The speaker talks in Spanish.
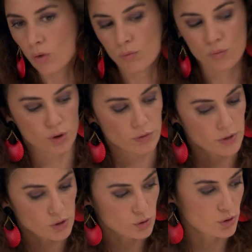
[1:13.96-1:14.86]
Bueno,
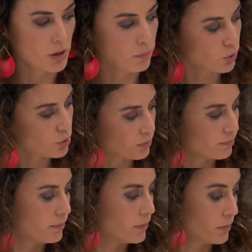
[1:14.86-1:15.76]
esos tipos,
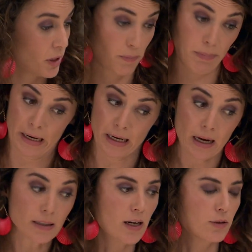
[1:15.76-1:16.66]
mis
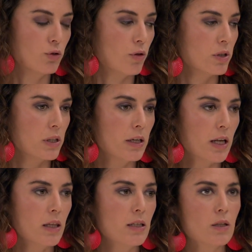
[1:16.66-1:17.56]
parejas, las conociste
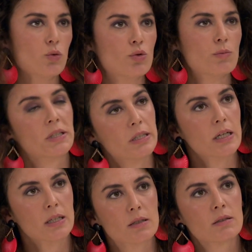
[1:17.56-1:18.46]
gracias a tus
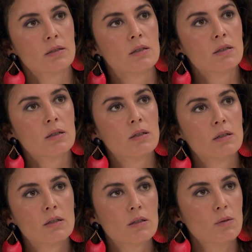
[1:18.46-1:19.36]
mentiras.
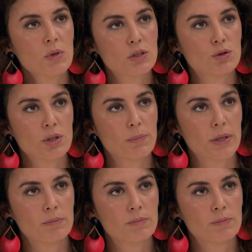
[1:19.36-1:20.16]
Como has hecho siempre.